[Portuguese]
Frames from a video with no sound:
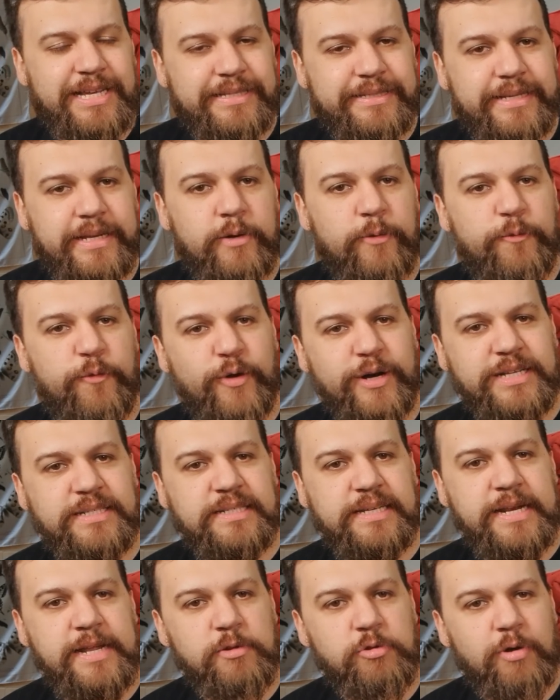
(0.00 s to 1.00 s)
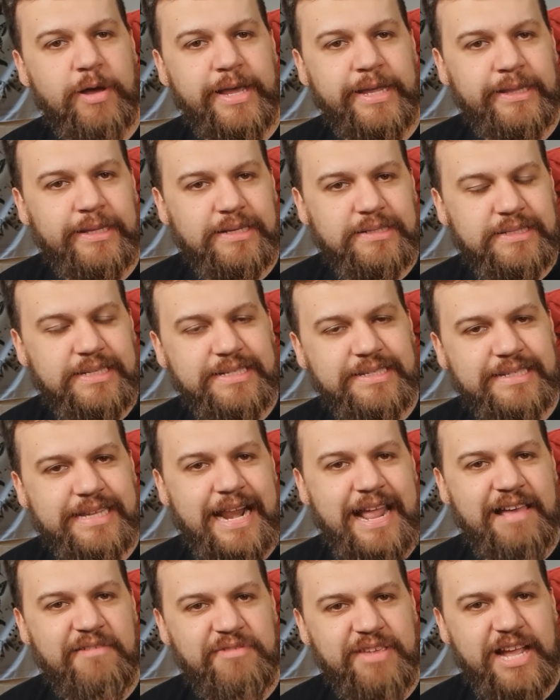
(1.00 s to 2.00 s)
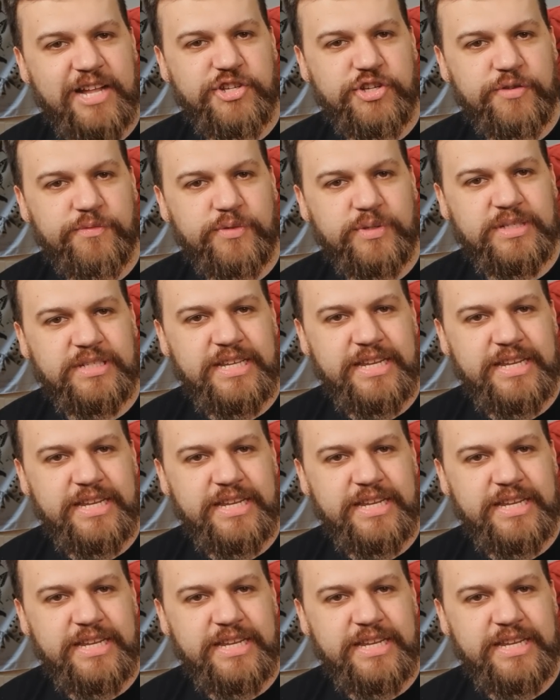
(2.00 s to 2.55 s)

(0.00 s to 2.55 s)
e se não for inscrito ainda, se inscreve e ativa o